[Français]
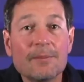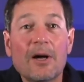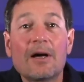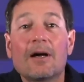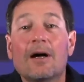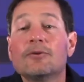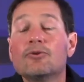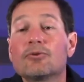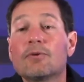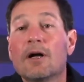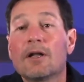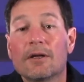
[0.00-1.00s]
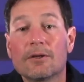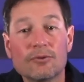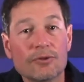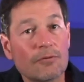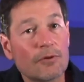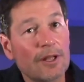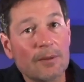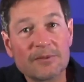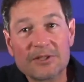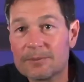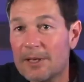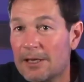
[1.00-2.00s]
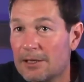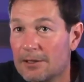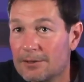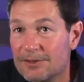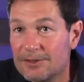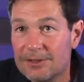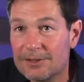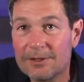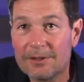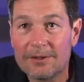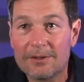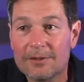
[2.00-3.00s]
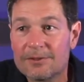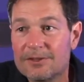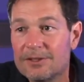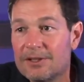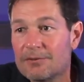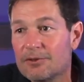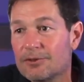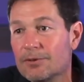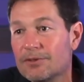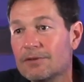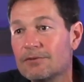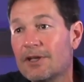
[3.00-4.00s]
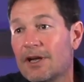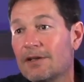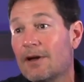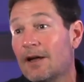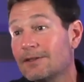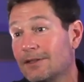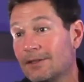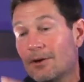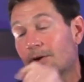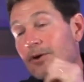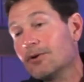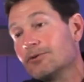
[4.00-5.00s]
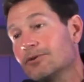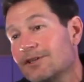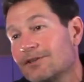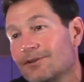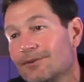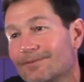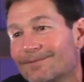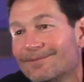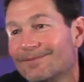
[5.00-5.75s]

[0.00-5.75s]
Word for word: pas à nous joindre, nous envoyer un petit mail si, euh, si d'aventure ça vous arrive. Ah si, encore une autre question